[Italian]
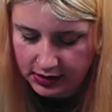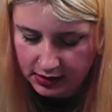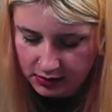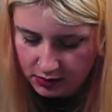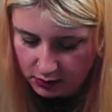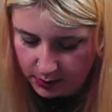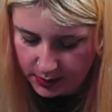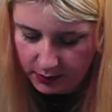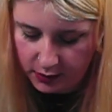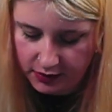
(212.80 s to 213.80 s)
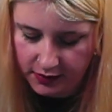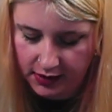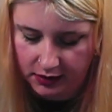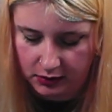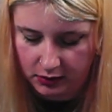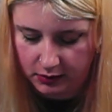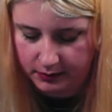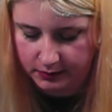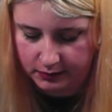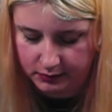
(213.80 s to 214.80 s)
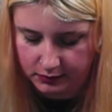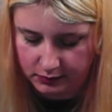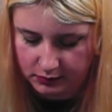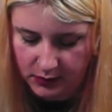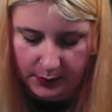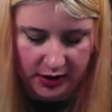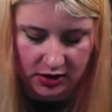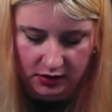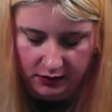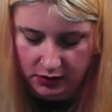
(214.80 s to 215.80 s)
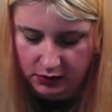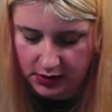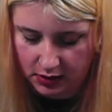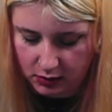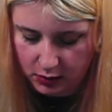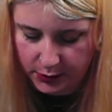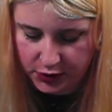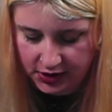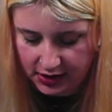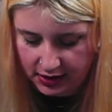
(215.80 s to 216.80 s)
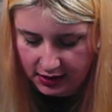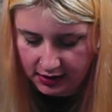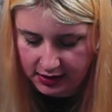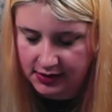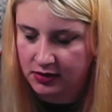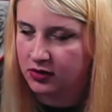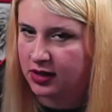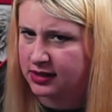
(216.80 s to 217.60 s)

lo scheletro lo abbiamo rifatto. Mm, mi piace davvero un sacco come è uscita la cassa